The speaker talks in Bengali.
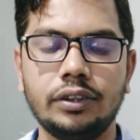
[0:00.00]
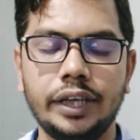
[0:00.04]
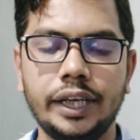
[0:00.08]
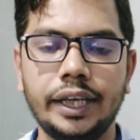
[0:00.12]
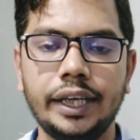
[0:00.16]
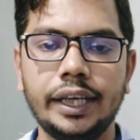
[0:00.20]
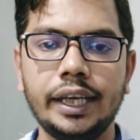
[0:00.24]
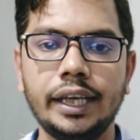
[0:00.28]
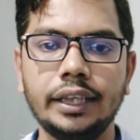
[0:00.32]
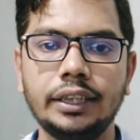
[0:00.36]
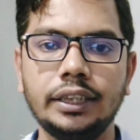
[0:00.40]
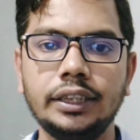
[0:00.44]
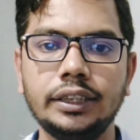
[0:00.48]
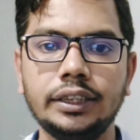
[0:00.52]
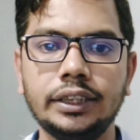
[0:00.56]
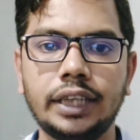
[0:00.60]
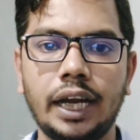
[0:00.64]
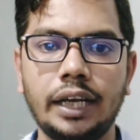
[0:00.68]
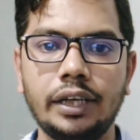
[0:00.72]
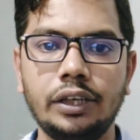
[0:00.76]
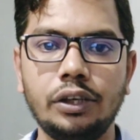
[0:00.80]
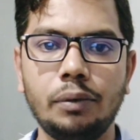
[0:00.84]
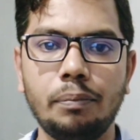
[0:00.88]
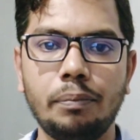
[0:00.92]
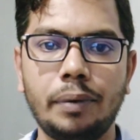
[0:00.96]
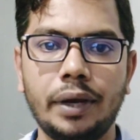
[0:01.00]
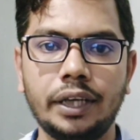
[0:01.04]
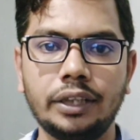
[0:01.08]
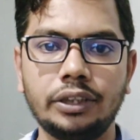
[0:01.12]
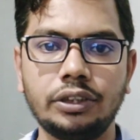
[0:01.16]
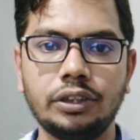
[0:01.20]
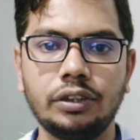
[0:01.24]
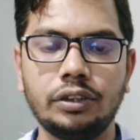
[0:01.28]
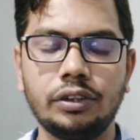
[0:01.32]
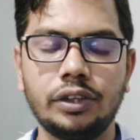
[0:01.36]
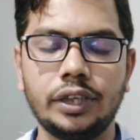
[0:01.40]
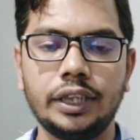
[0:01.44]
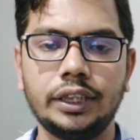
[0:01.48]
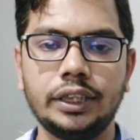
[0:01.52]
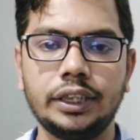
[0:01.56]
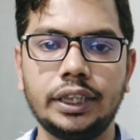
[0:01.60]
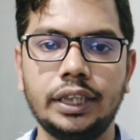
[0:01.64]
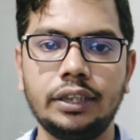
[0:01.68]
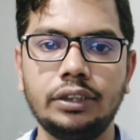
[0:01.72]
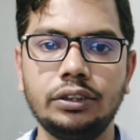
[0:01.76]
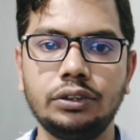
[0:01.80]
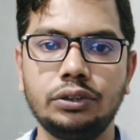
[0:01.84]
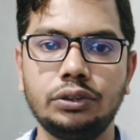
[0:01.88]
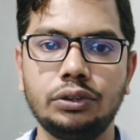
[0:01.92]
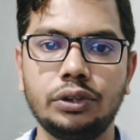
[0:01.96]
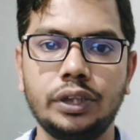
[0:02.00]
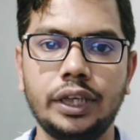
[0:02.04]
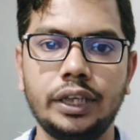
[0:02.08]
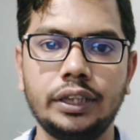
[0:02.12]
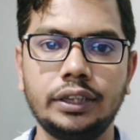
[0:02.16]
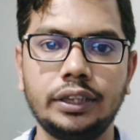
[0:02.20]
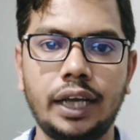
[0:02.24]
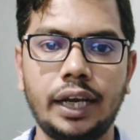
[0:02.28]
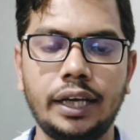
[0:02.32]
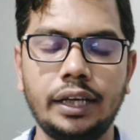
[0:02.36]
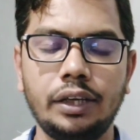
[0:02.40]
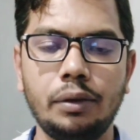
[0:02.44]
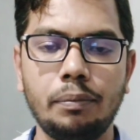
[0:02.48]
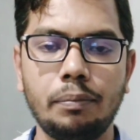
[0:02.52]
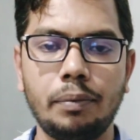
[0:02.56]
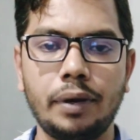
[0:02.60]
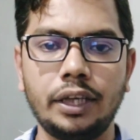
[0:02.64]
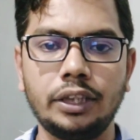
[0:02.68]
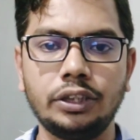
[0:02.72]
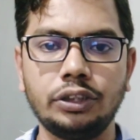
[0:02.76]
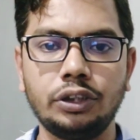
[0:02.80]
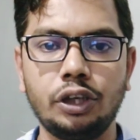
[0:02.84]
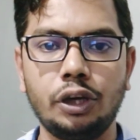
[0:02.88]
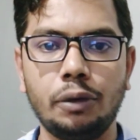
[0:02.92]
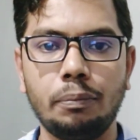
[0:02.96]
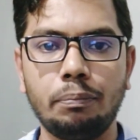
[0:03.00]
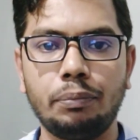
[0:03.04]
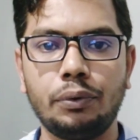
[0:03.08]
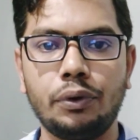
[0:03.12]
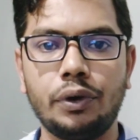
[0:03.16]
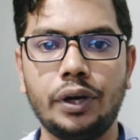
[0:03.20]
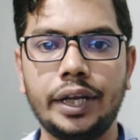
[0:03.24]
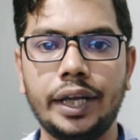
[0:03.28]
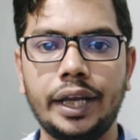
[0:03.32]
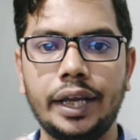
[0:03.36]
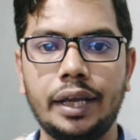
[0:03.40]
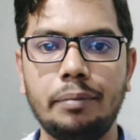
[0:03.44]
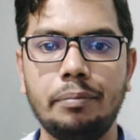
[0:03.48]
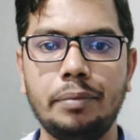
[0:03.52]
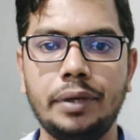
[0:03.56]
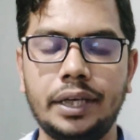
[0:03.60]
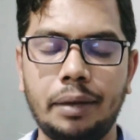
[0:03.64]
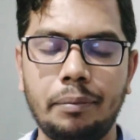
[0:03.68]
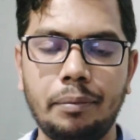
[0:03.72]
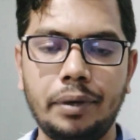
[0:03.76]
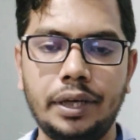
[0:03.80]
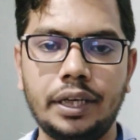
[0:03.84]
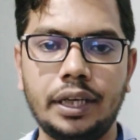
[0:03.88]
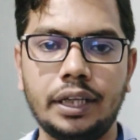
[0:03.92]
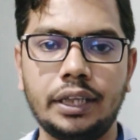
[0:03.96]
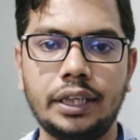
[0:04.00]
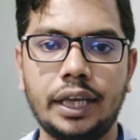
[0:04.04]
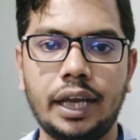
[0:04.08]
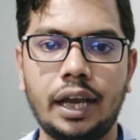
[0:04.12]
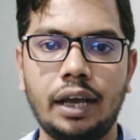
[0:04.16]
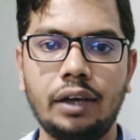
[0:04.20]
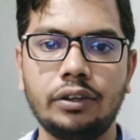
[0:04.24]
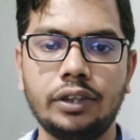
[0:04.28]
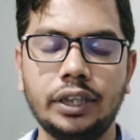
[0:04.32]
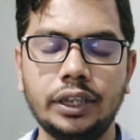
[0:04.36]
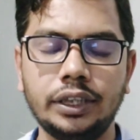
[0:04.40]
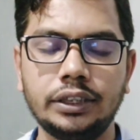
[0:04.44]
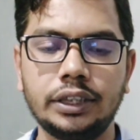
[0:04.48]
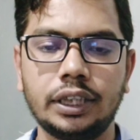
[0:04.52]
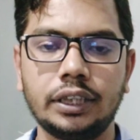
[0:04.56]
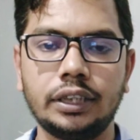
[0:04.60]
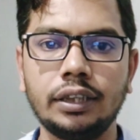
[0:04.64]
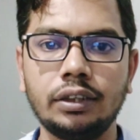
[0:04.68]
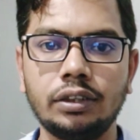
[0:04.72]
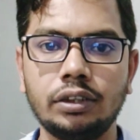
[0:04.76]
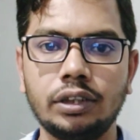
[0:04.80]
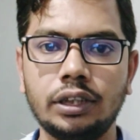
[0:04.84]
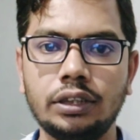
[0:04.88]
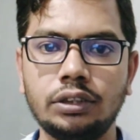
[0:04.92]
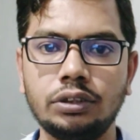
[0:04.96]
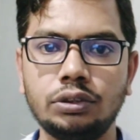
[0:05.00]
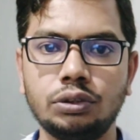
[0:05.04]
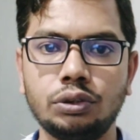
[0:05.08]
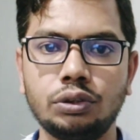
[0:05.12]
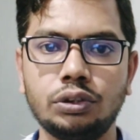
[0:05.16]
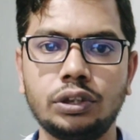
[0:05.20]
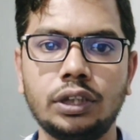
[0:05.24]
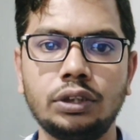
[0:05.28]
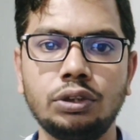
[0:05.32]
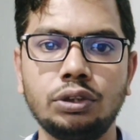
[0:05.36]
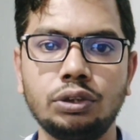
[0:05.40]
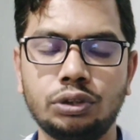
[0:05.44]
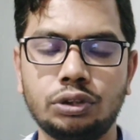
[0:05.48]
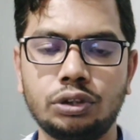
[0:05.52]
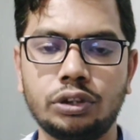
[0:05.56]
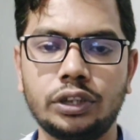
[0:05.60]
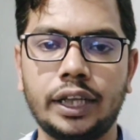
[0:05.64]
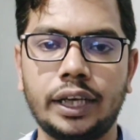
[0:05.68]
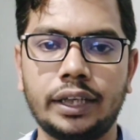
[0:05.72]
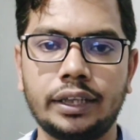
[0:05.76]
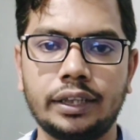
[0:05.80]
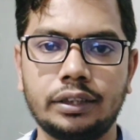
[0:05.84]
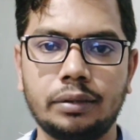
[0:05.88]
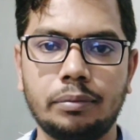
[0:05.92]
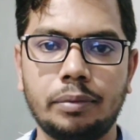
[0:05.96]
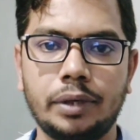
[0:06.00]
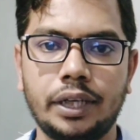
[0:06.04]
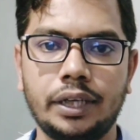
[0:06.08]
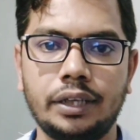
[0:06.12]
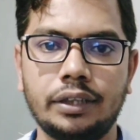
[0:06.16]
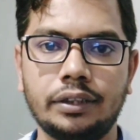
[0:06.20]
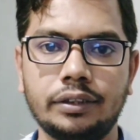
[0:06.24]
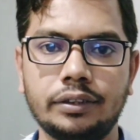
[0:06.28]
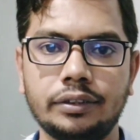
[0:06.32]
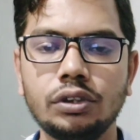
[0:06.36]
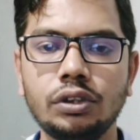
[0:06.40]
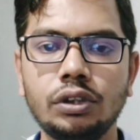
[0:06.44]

অনেকে আছেন ছানি অপারেশন করেছেন চোখের ছানি অপারেশনের পর এই ভিটামিনটা দেয়া হয় যাতে করে চোখটা সুস্থ থাকতে পারে